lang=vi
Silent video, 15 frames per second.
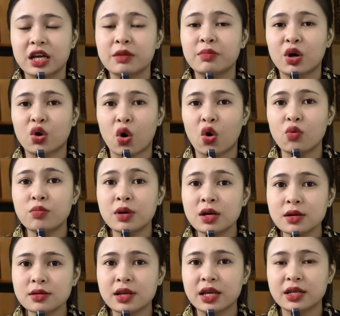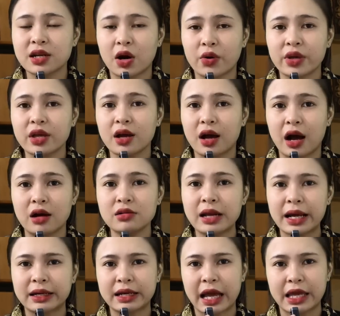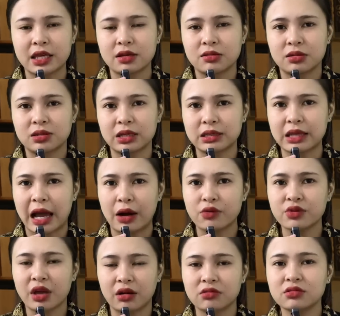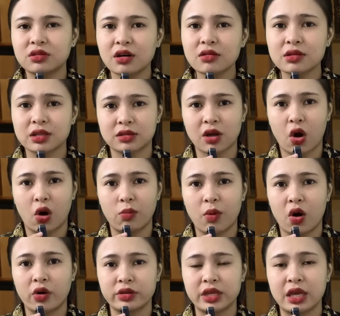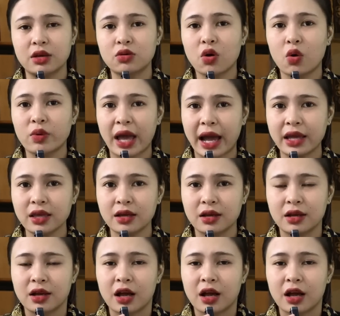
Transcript: Khi mà cổ bước đi rồi, ở đằng này chị Thảo vẫn rất là tò mò về cô gái.